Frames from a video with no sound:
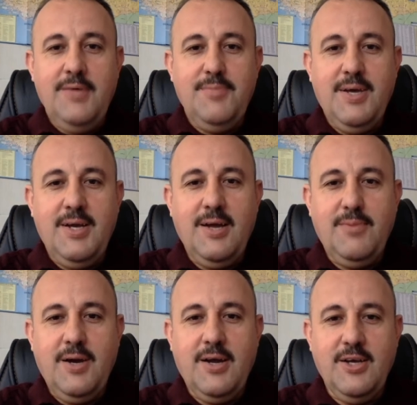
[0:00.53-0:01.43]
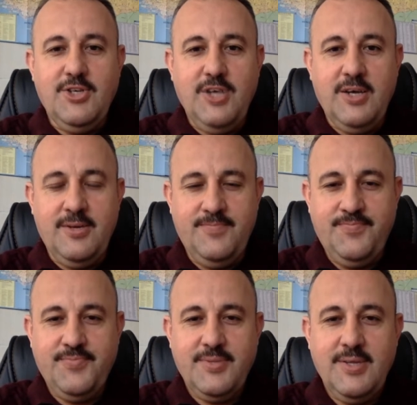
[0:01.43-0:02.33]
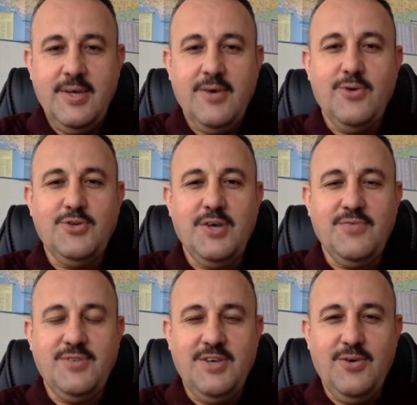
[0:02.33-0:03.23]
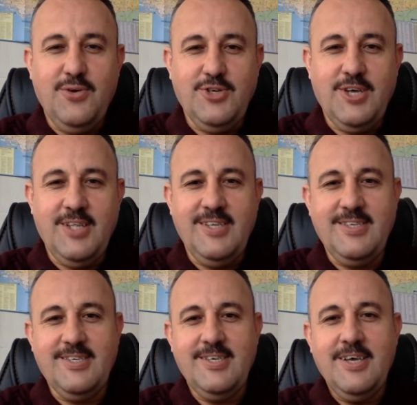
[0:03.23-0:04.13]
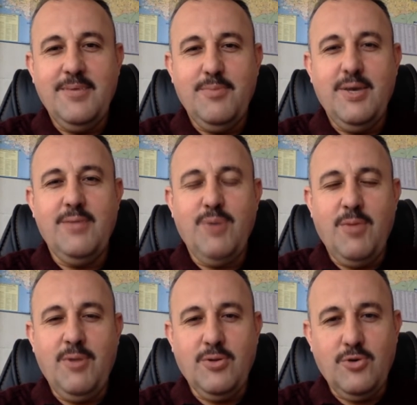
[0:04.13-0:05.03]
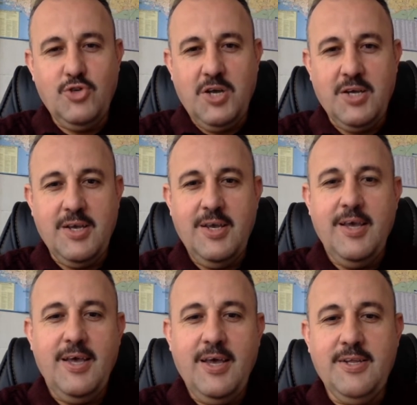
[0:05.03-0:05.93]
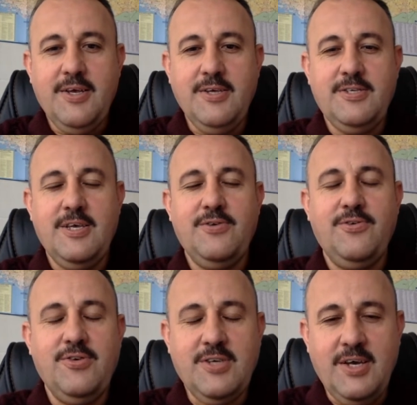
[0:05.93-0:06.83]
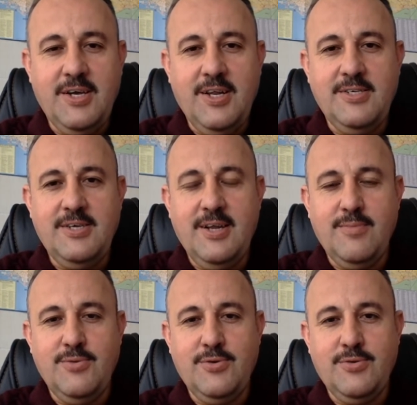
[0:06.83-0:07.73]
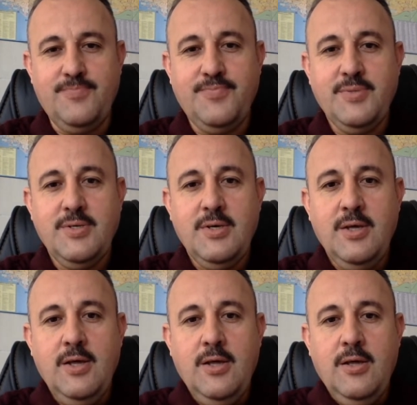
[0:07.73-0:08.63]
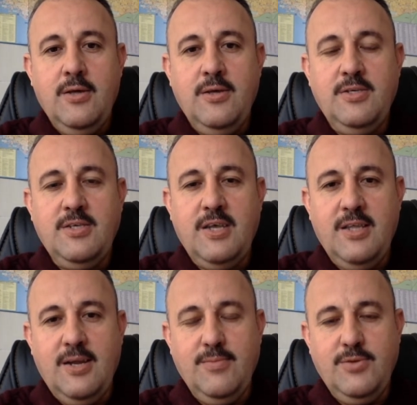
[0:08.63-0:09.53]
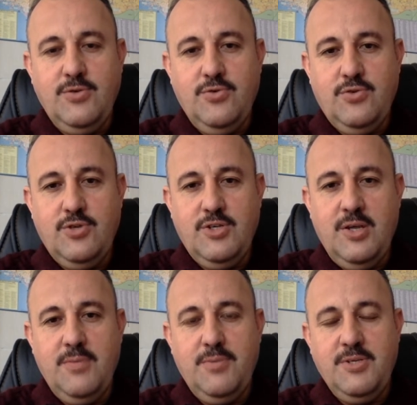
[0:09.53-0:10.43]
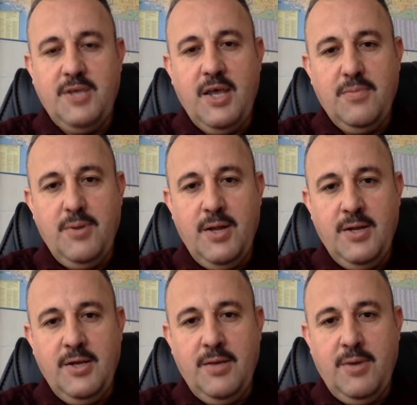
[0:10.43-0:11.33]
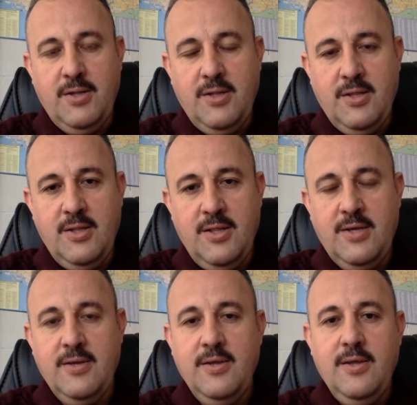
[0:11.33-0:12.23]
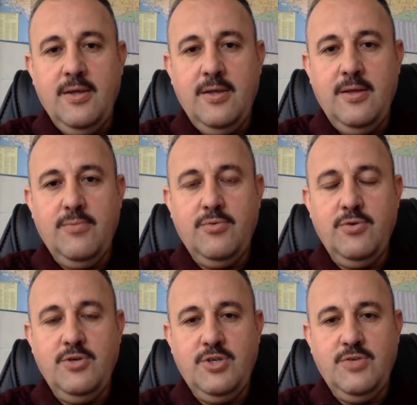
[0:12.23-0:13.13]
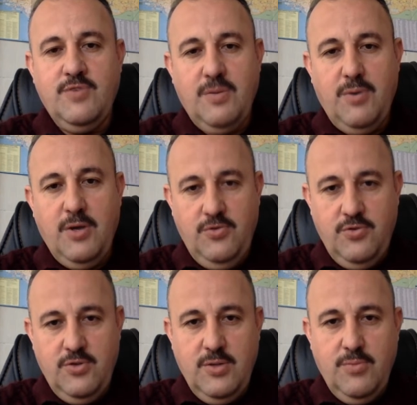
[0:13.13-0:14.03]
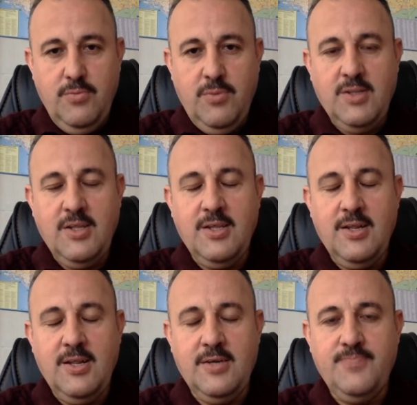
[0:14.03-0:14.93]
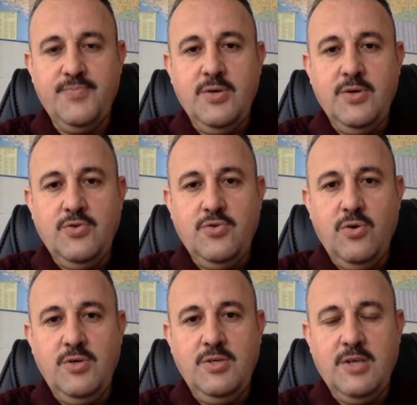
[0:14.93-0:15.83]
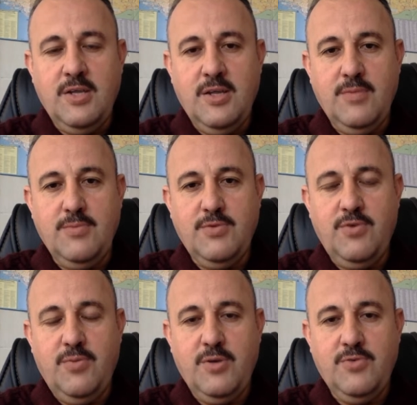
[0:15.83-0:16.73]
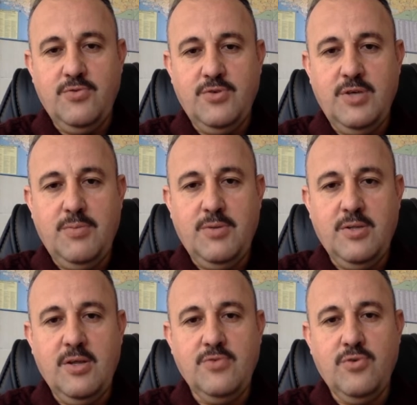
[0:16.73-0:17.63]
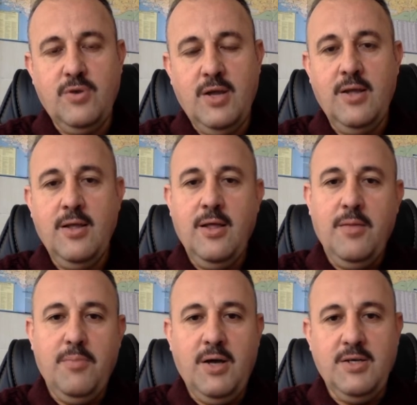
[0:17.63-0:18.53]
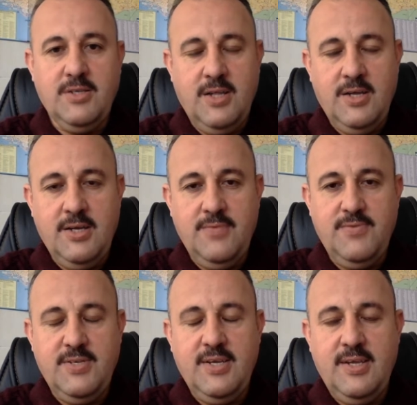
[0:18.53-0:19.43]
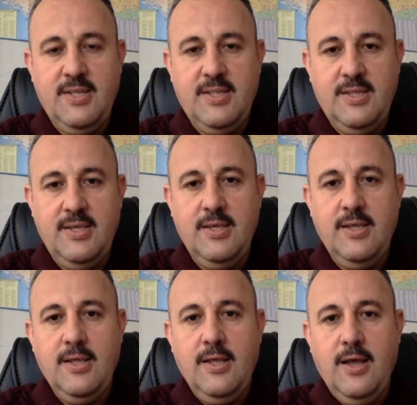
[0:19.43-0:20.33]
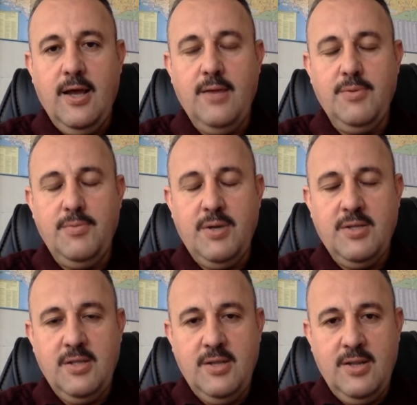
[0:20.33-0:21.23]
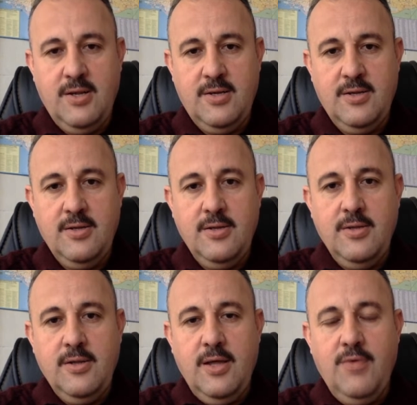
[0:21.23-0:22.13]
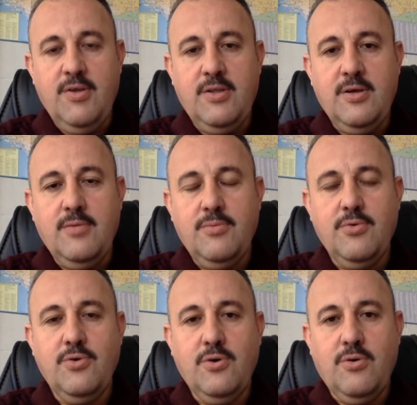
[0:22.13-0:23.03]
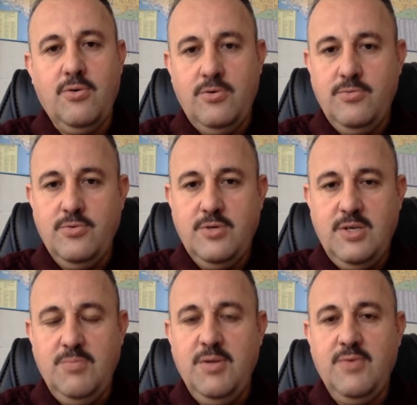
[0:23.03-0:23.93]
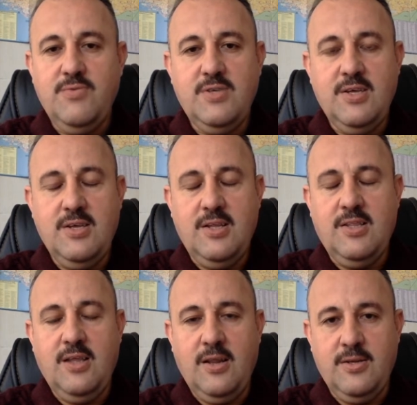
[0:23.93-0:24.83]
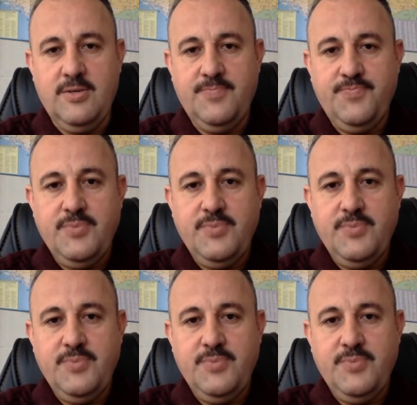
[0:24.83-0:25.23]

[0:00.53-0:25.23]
Merhaba arkadaşlar. Koçak Müziğe hoş geldiniz. Ben Mehmet Koçak. Herkesi sevgi ve saygıyla selamlıyorum. İnsanlarımız yurt dışına bir seyahat planı yapmaktadırlar. Ee, bunun için vize başvurusunda bulunmaktadırlar. Çoğu insanlarımız vize başvurusu yaptıktan sonra bazıları vize reddi alabilmektedirler. Evet, bugün konumuz kimler vize reddi alır?